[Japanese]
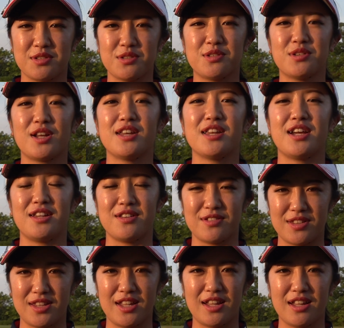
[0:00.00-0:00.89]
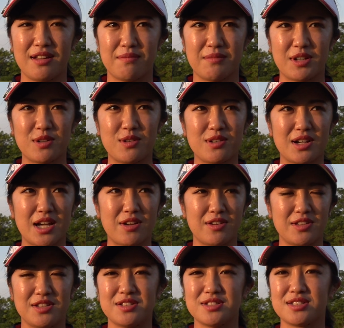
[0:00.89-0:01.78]
残らないので、まあ、今回
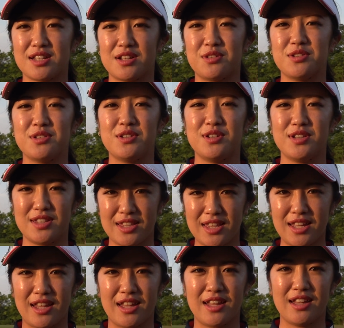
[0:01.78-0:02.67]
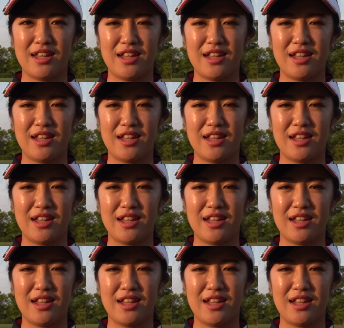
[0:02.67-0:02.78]
は U3 を抜いて、